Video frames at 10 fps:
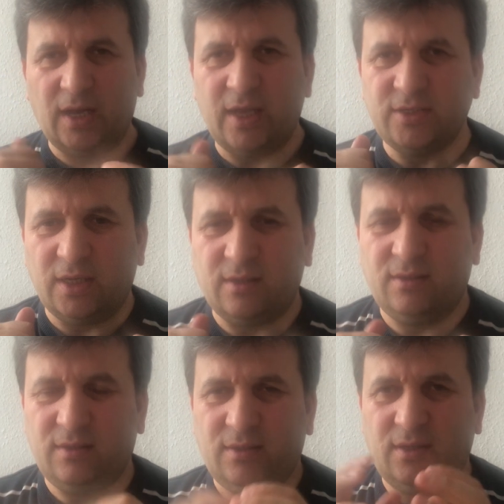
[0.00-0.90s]

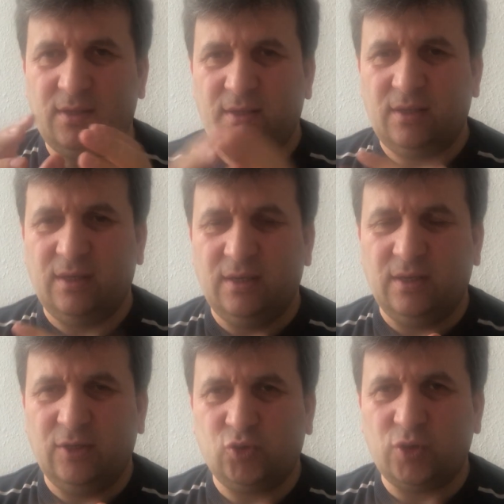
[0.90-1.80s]
Ancak e,
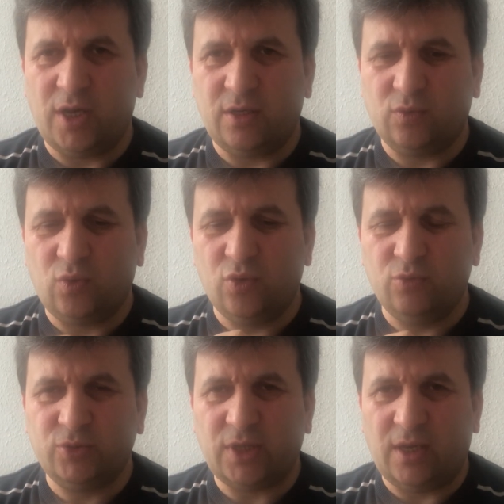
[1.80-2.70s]
şu an
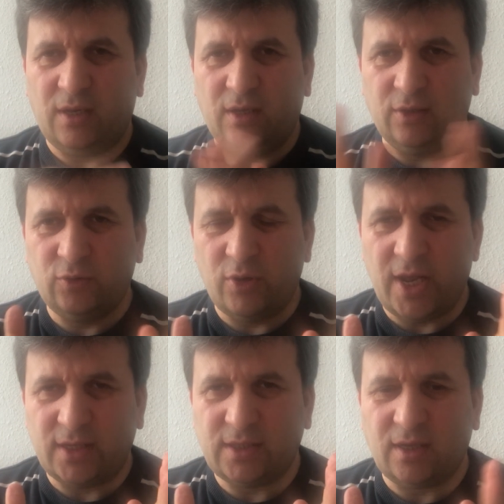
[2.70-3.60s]
konumuza e,
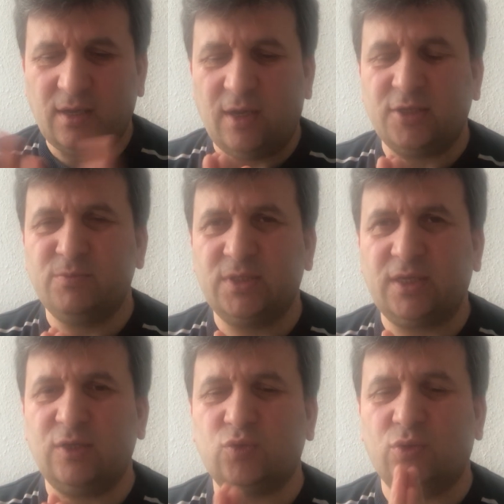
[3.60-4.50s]
dönersek
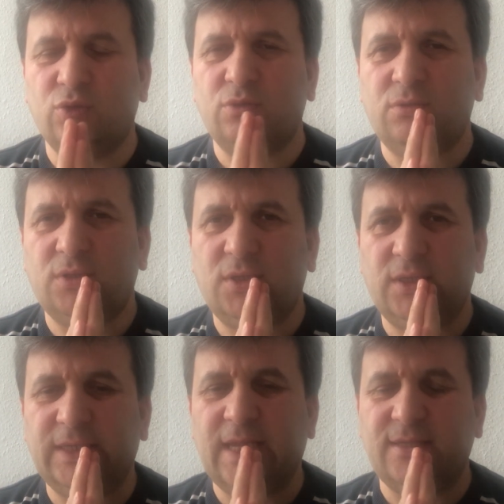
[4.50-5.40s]
karşımızdaki sorun
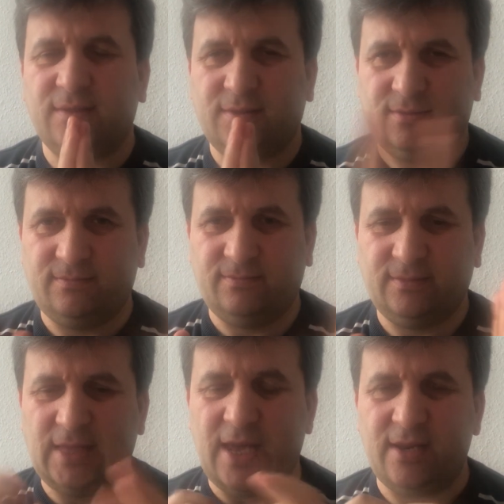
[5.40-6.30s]
nedir?
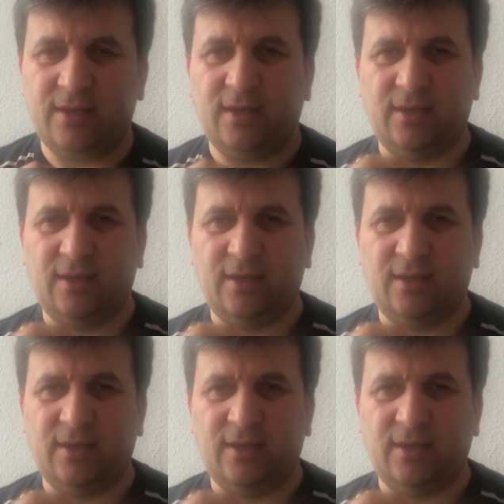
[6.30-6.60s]
Yani